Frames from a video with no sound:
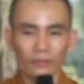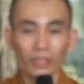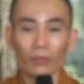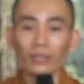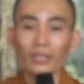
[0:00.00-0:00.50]

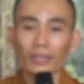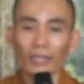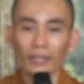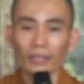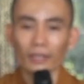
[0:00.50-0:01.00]
cái công đức
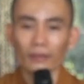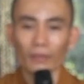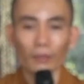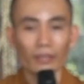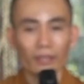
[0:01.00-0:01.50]
lành
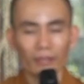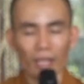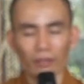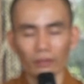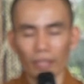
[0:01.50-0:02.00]
mà mình đã
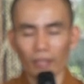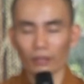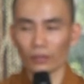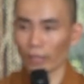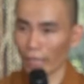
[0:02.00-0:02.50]
tạo tác.
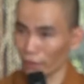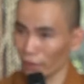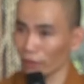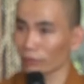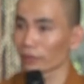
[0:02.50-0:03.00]
Ngồi 2
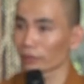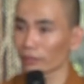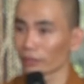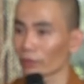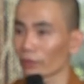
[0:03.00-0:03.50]
tiếng cũng được,
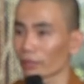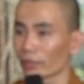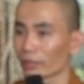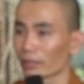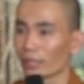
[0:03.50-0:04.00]
tưởng là ngồi
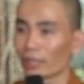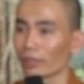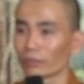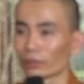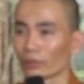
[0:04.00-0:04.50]
thiền,
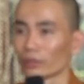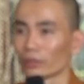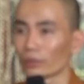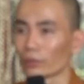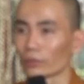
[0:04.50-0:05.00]
không, ngồi
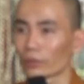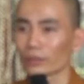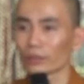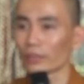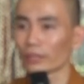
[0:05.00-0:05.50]
hưởng thụ
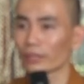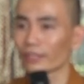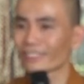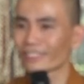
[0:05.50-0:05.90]
cái sự bình yên.